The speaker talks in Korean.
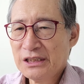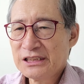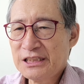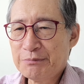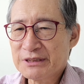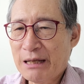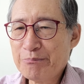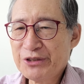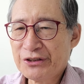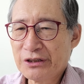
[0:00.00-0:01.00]

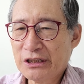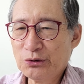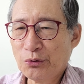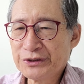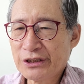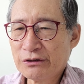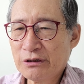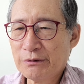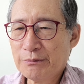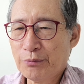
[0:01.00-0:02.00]
13년간
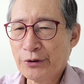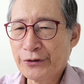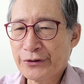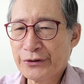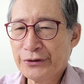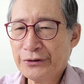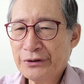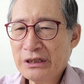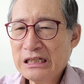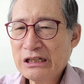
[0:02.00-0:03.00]
농정을 벌였고
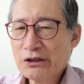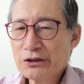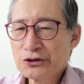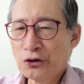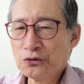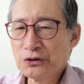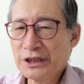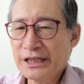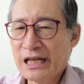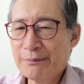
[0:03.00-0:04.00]

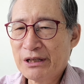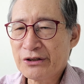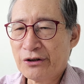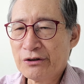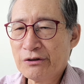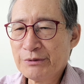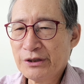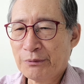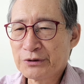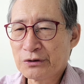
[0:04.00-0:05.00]
전투기 개발 경험이
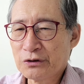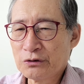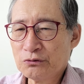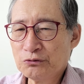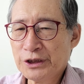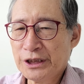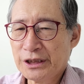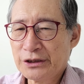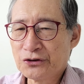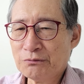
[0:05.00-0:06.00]
없었던 우리
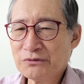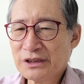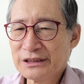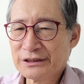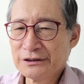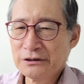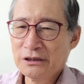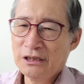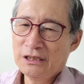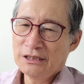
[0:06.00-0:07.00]
전문가들은
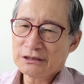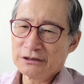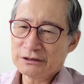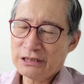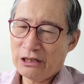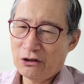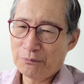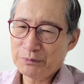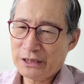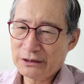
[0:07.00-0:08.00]
그
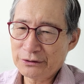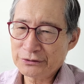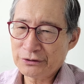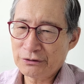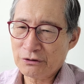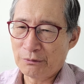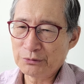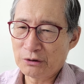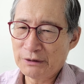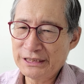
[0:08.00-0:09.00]
사업 타당성
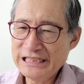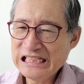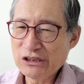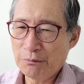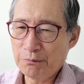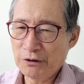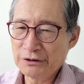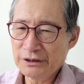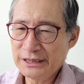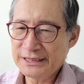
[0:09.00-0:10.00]
검토만
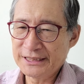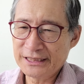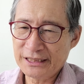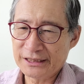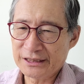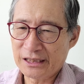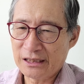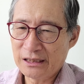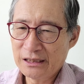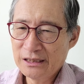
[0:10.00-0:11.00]
7번
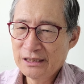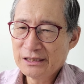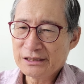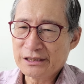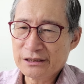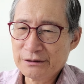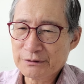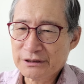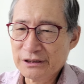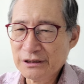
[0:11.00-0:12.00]
진행했다.
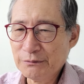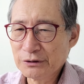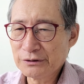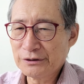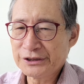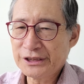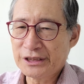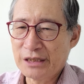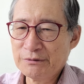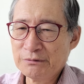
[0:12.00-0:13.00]
지금 그 모든 것이
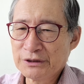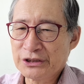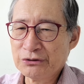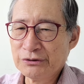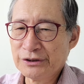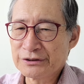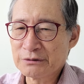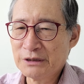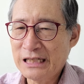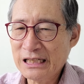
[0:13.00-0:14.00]
대부분
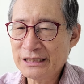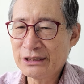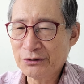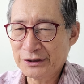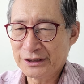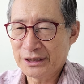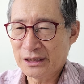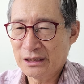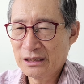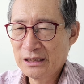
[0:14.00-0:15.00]
기후였음을 확인하고 있다.